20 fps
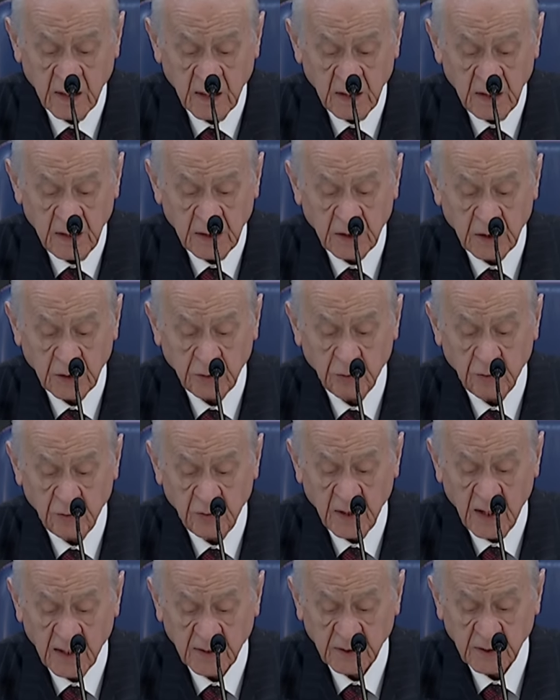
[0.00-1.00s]
iki
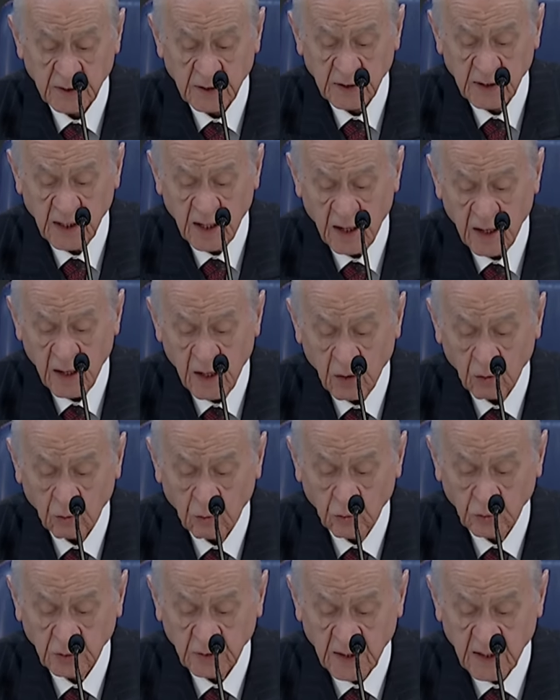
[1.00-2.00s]
dünyasını da
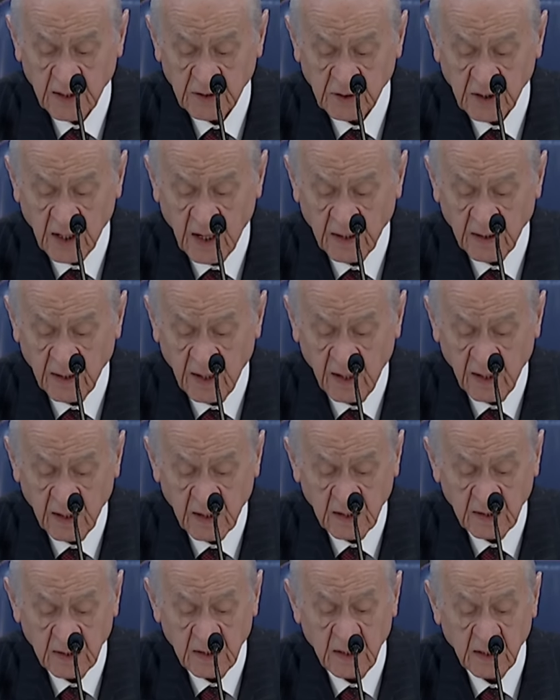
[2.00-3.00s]
kurtaracağına
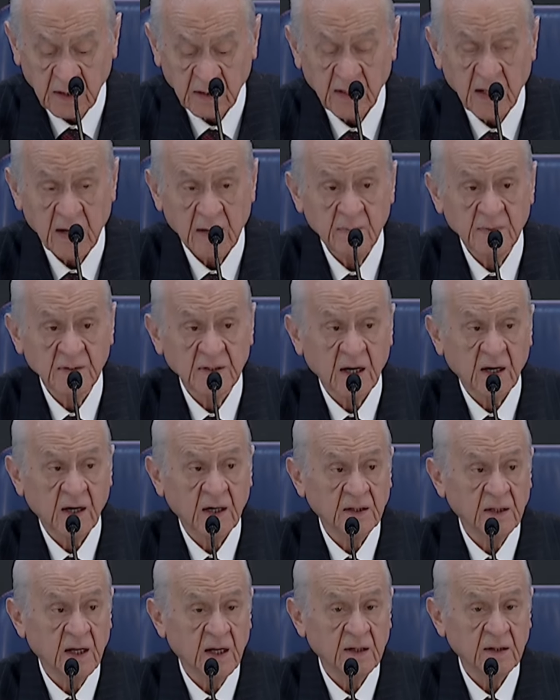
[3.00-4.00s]
iliklerimize
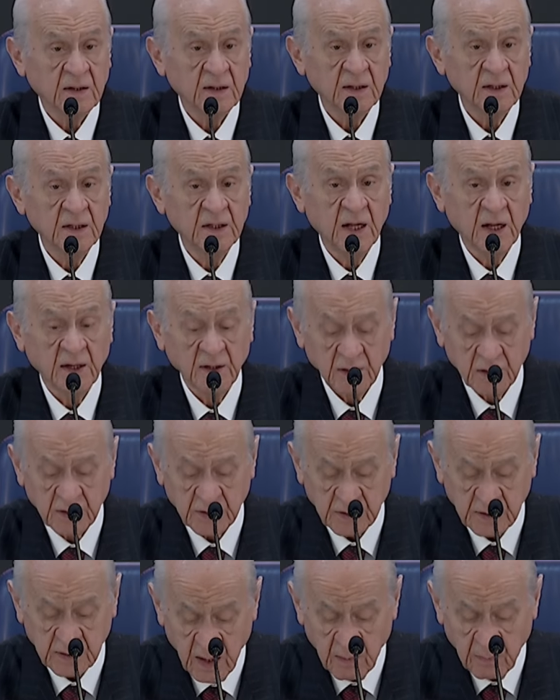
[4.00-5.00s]
kadar
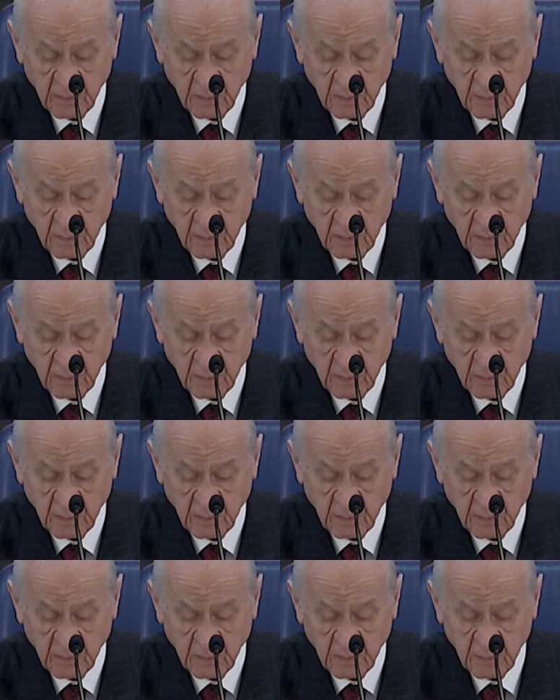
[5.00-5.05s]
inanırız.